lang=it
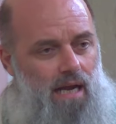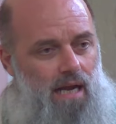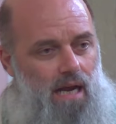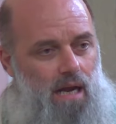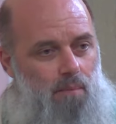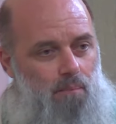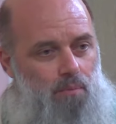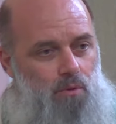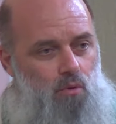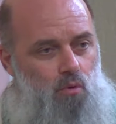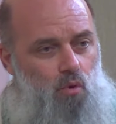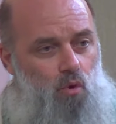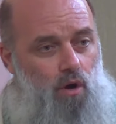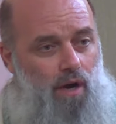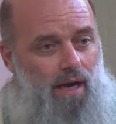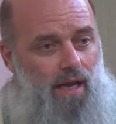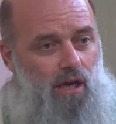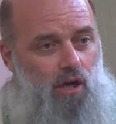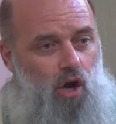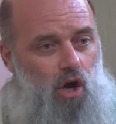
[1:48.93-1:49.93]
nelle più
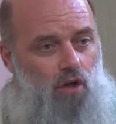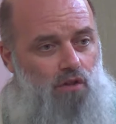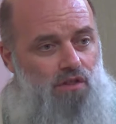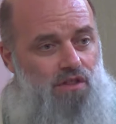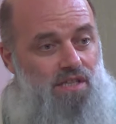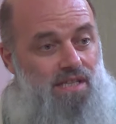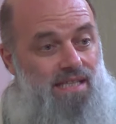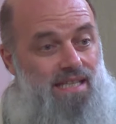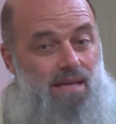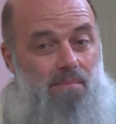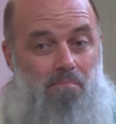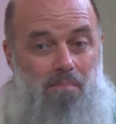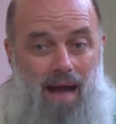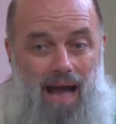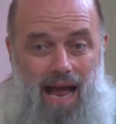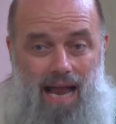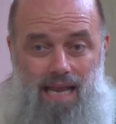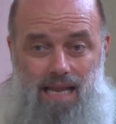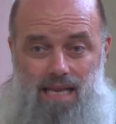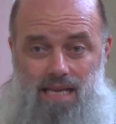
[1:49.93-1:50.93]
recondite
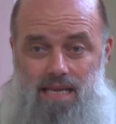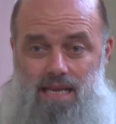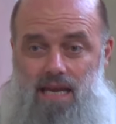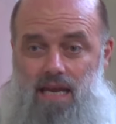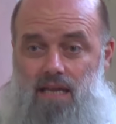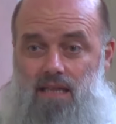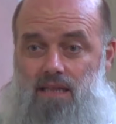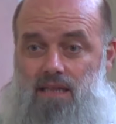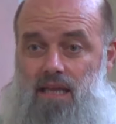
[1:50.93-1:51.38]
maglie